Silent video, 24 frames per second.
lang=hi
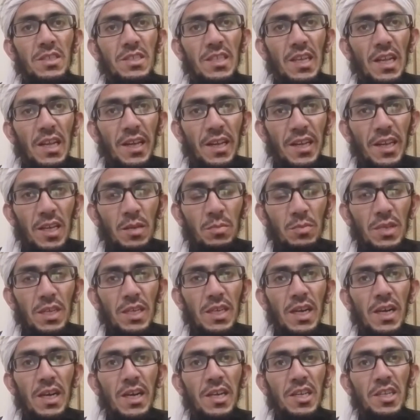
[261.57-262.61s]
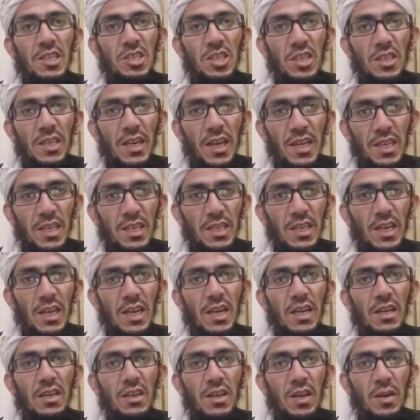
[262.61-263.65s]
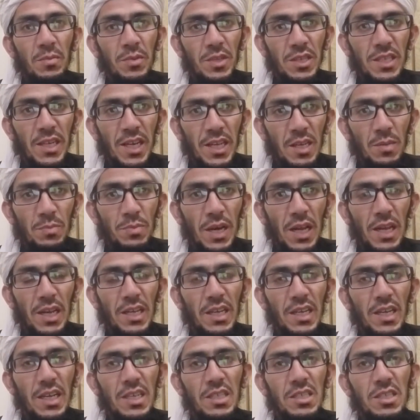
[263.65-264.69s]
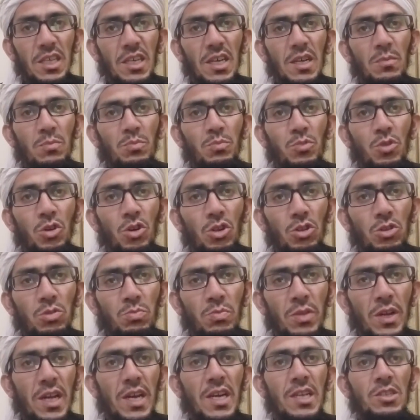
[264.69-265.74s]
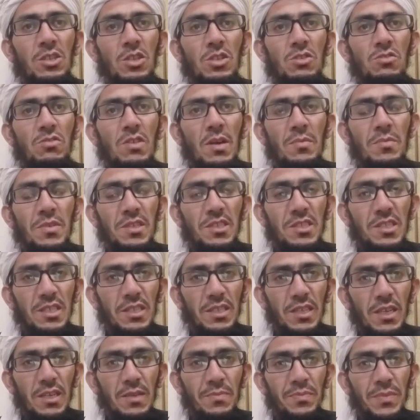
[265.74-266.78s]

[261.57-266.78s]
सिला रहमी का रिश्तेदारी का कराबतदारी पालने का ये बहुत बड़ा अजर स्वाब है इस चीज़ का